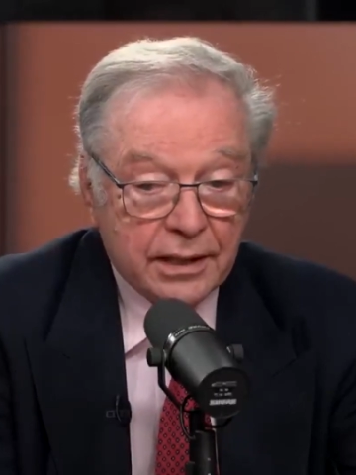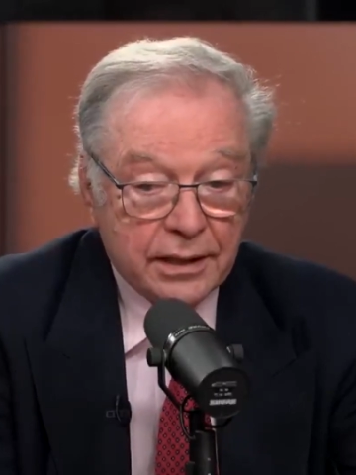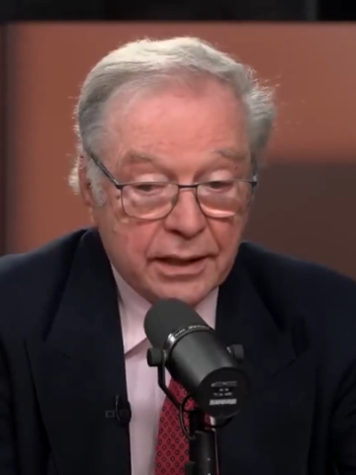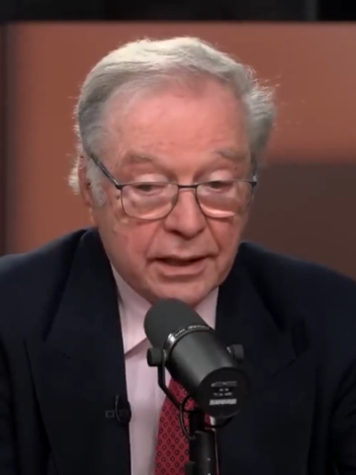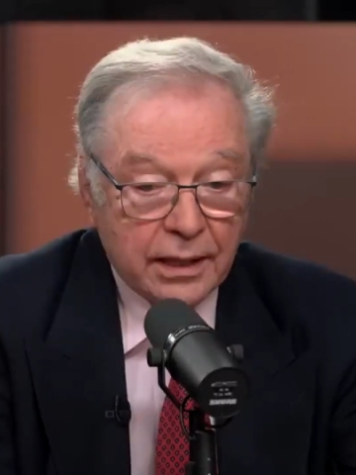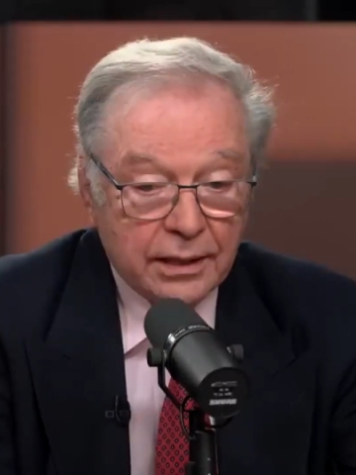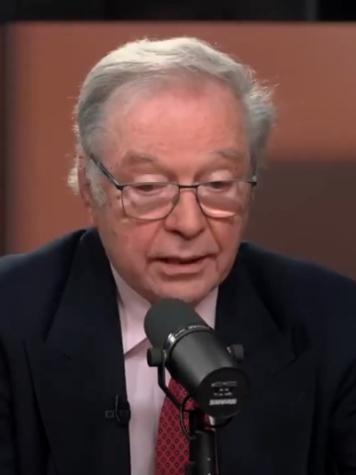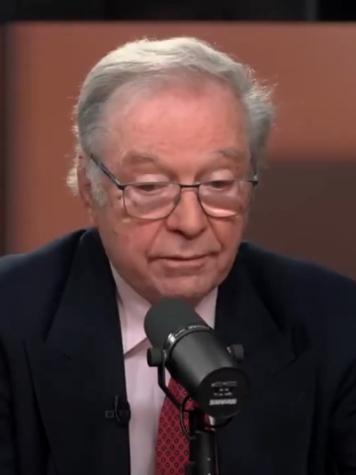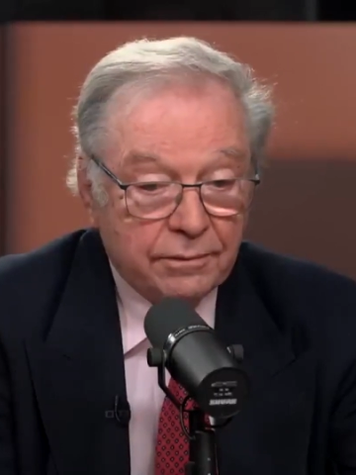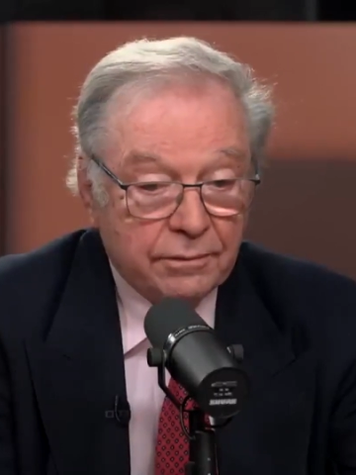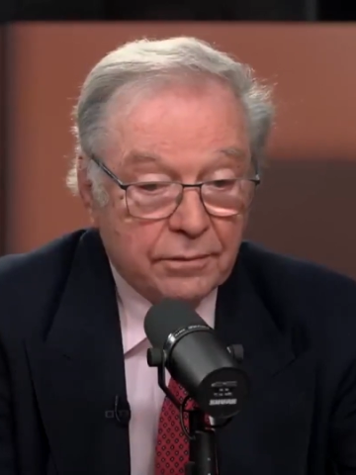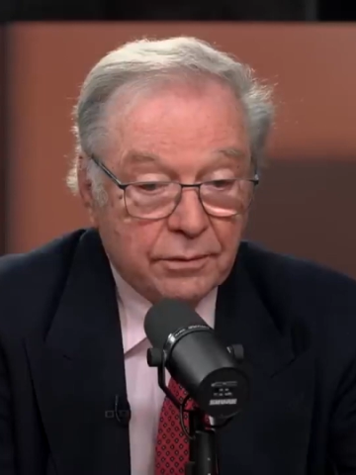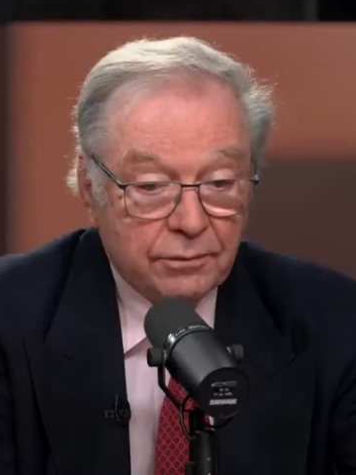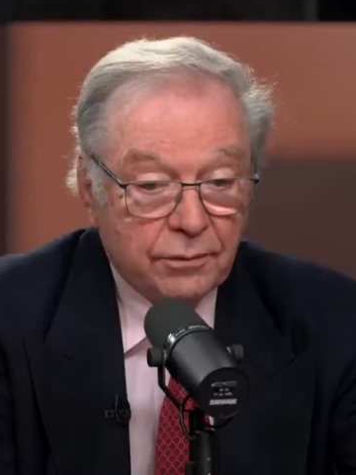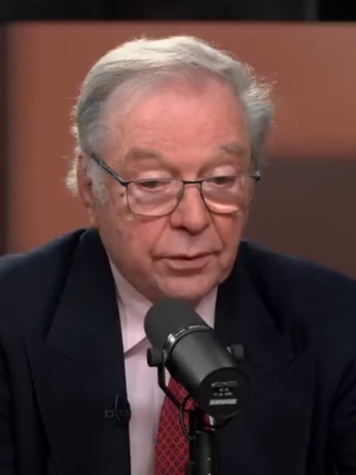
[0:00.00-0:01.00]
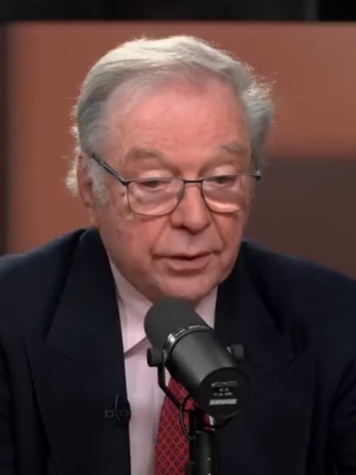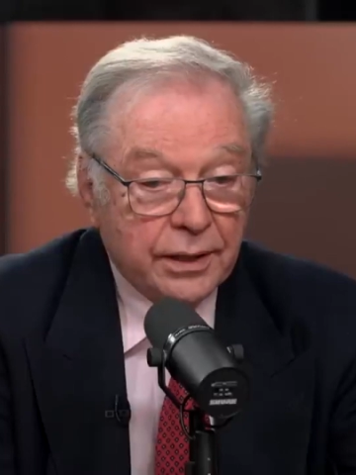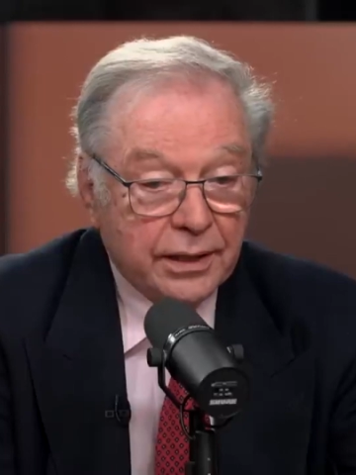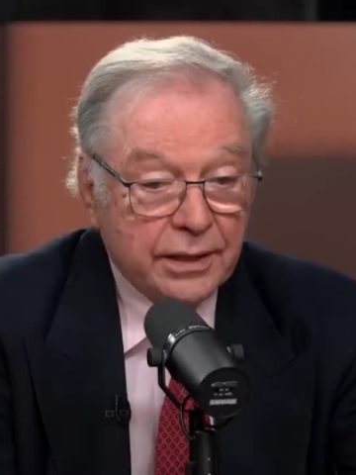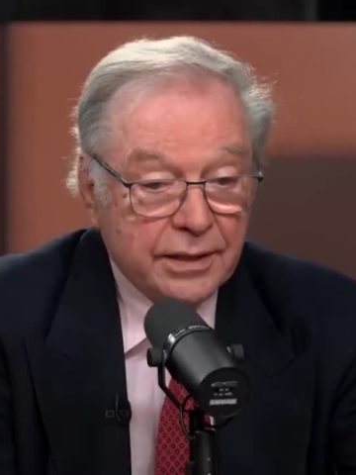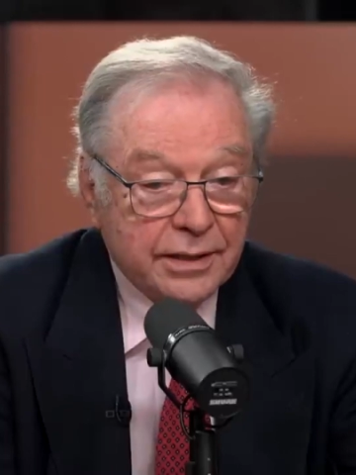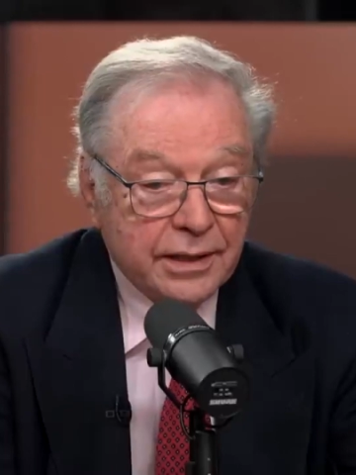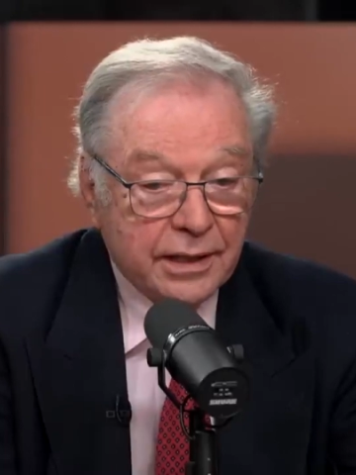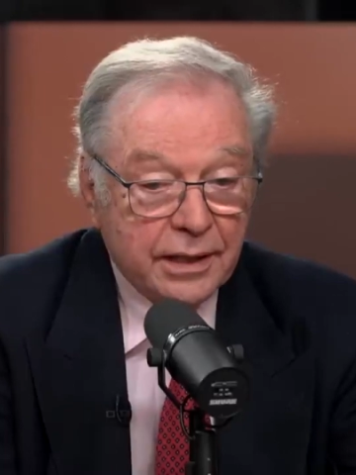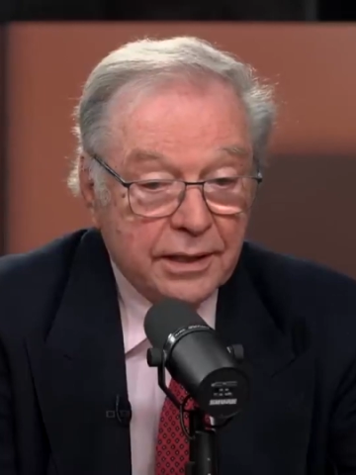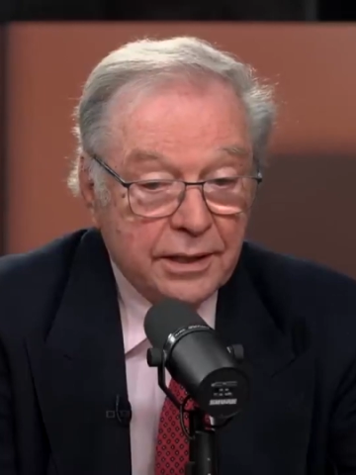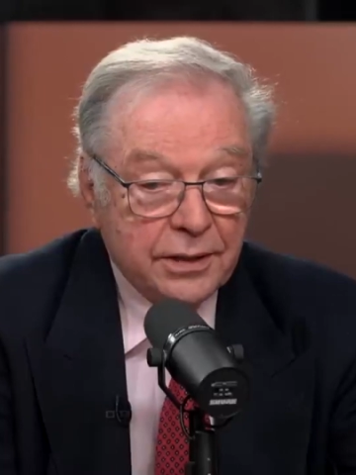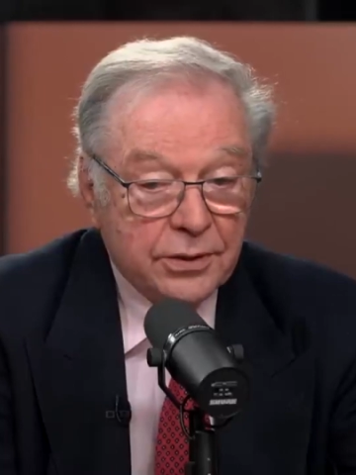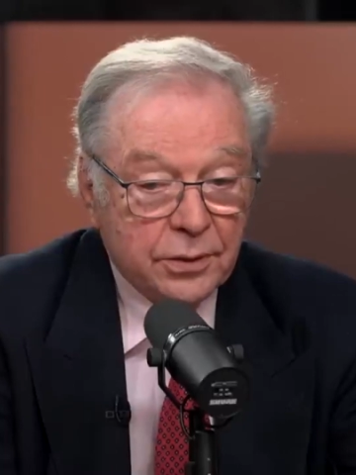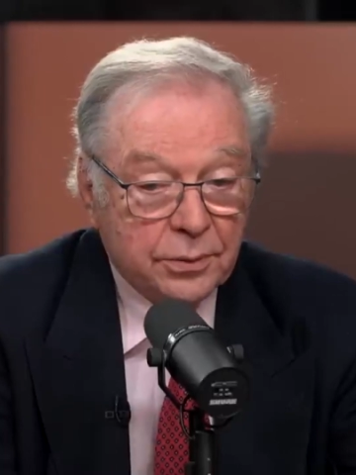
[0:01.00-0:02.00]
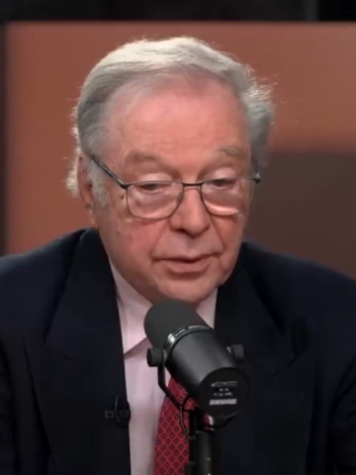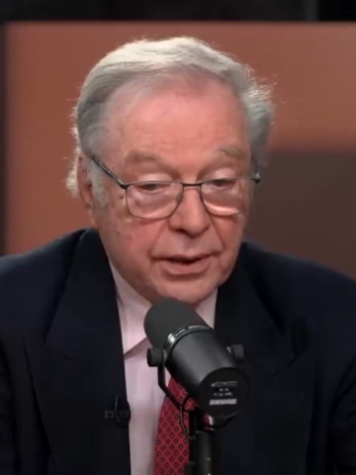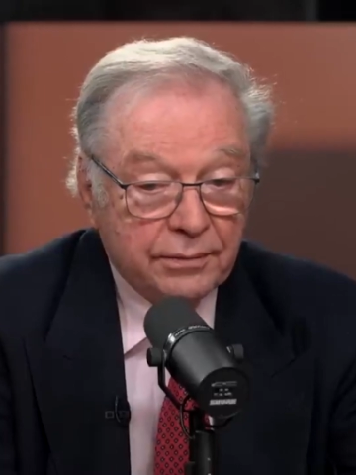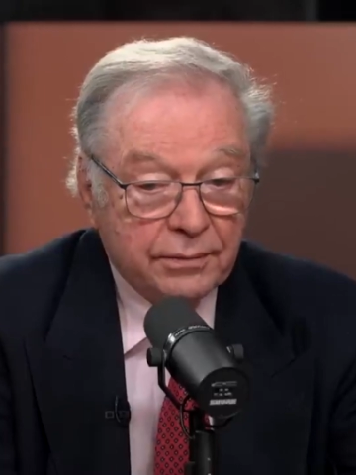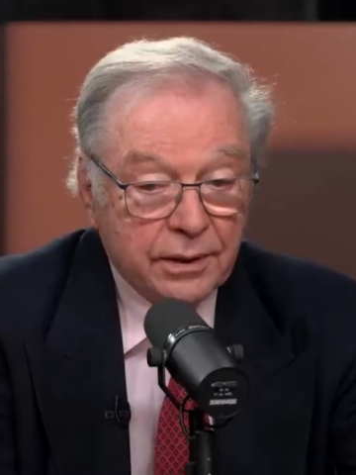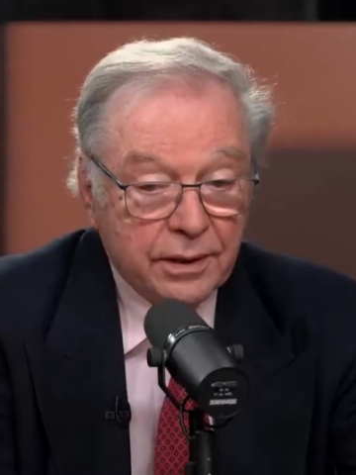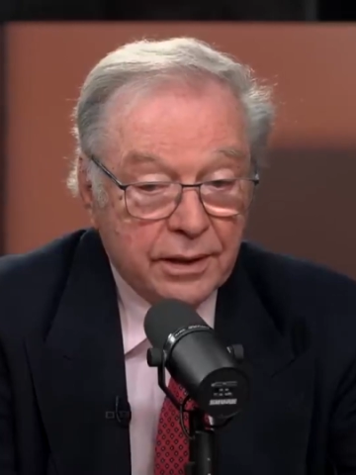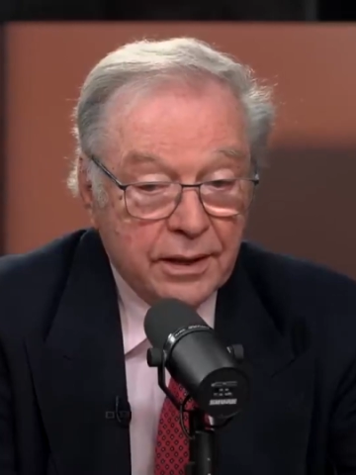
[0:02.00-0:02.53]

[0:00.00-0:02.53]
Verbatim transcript: ani, ani wojna jest za granicą, nie,